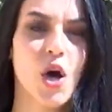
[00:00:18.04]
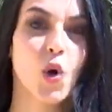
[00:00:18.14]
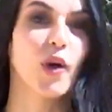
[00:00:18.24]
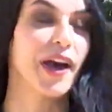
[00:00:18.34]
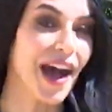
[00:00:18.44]

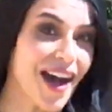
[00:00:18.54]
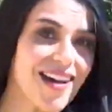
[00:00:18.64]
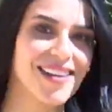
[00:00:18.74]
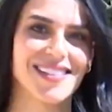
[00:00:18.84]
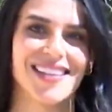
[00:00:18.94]
وكان
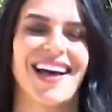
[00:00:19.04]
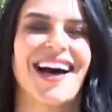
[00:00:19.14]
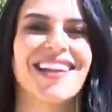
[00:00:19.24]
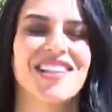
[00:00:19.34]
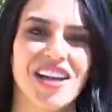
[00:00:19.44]
حائز
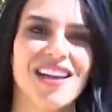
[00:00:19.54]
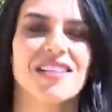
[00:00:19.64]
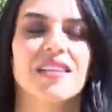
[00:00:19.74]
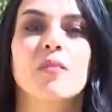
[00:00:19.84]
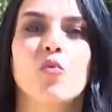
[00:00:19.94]
على
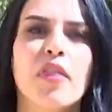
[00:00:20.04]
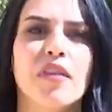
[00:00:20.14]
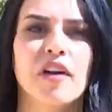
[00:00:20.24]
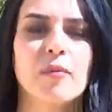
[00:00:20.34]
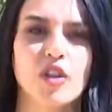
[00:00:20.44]
جائزة
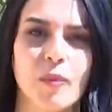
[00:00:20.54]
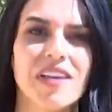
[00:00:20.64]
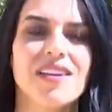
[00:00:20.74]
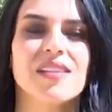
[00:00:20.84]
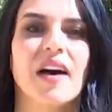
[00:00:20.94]
الموظف
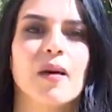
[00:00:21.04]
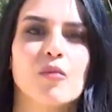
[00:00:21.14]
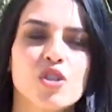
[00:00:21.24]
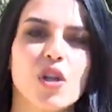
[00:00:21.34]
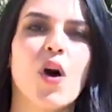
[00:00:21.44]
المتميز على
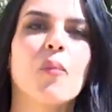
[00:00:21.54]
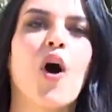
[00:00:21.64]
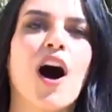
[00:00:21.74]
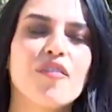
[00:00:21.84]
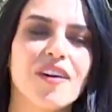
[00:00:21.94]
مستوى
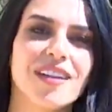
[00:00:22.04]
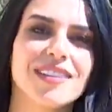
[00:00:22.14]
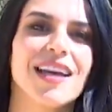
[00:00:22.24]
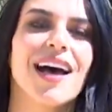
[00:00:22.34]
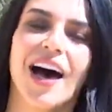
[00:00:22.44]
محافظة
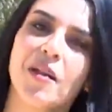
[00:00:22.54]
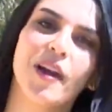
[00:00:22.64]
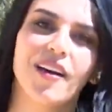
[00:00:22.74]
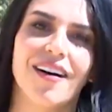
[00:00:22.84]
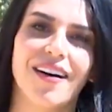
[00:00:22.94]

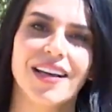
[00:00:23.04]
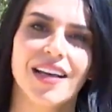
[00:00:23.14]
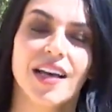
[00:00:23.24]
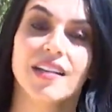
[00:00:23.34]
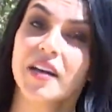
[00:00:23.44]
البلقاء
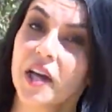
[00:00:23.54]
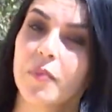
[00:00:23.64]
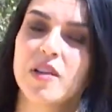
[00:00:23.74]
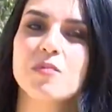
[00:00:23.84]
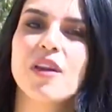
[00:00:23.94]
ترك
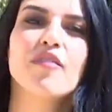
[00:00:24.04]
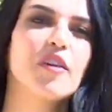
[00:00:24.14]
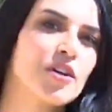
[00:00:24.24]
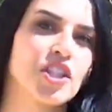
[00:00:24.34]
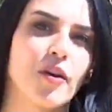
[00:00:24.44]
بصمة
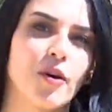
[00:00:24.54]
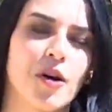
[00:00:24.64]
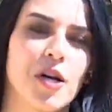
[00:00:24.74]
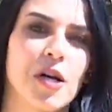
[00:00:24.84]
في مجاله